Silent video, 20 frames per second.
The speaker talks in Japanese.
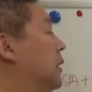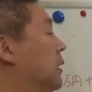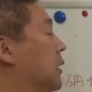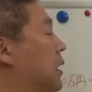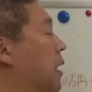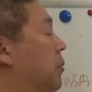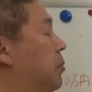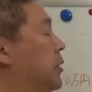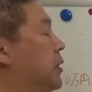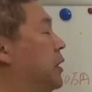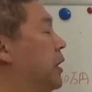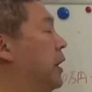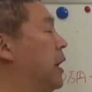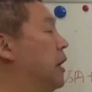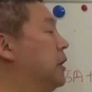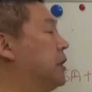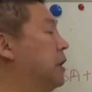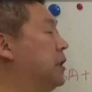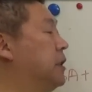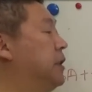株式
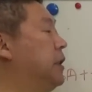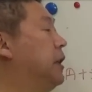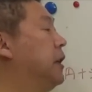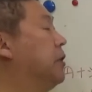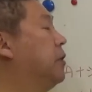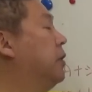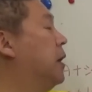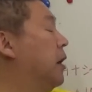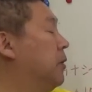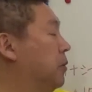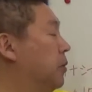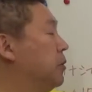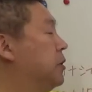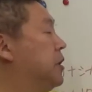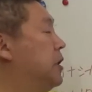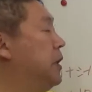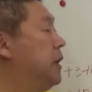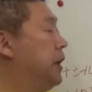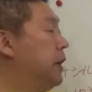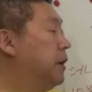会社 G クラウド、
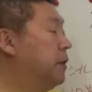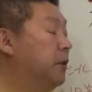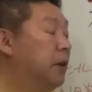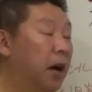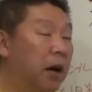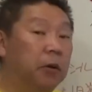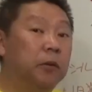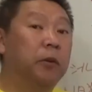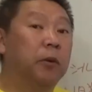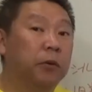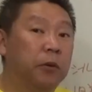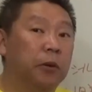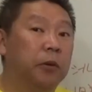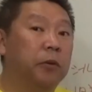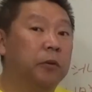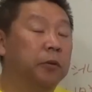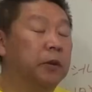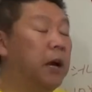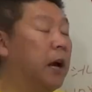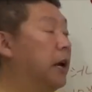G クラウドと
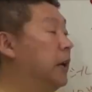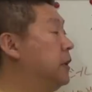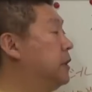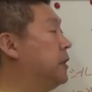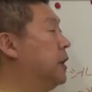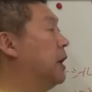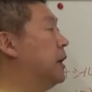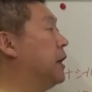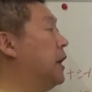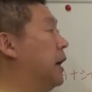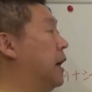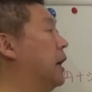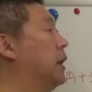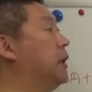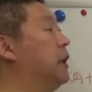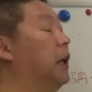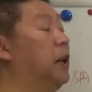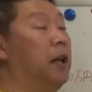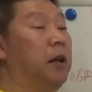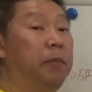いう会社から
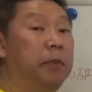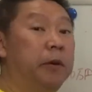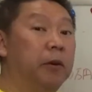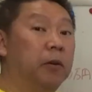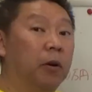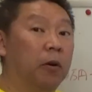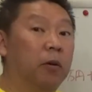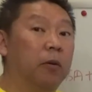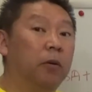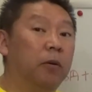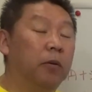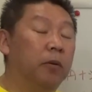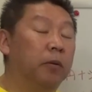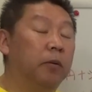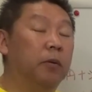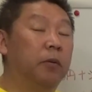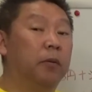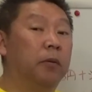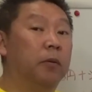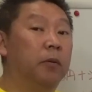テレビ
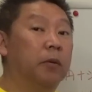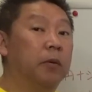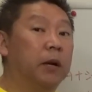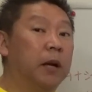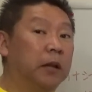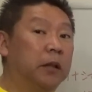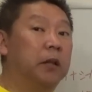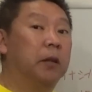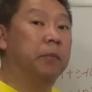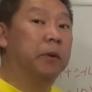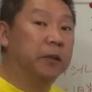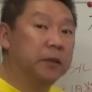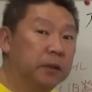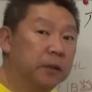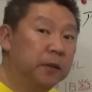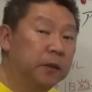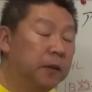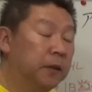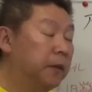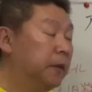を買ってます。